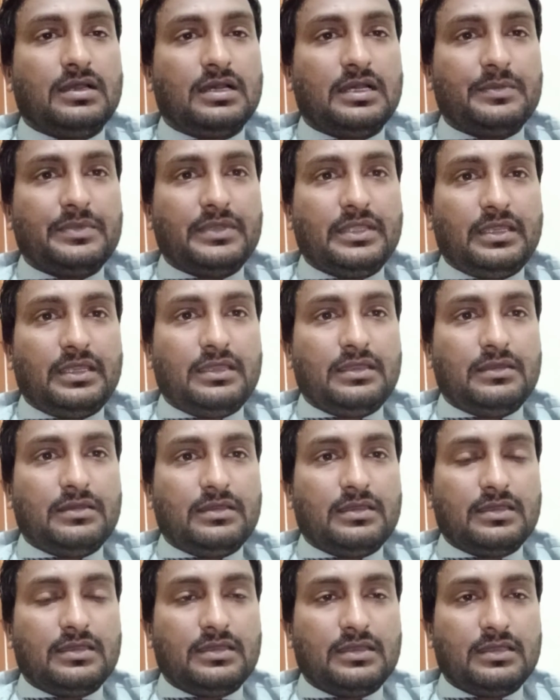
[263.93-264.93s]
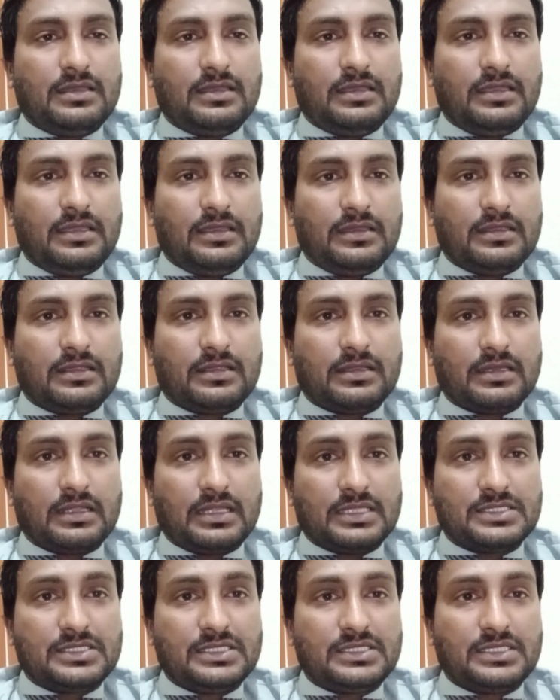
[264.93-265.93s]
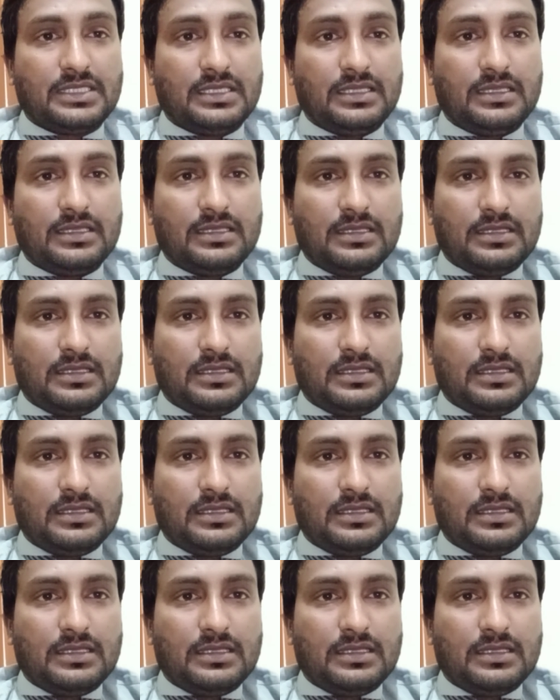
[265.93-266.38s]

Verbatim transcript: आपने कराची से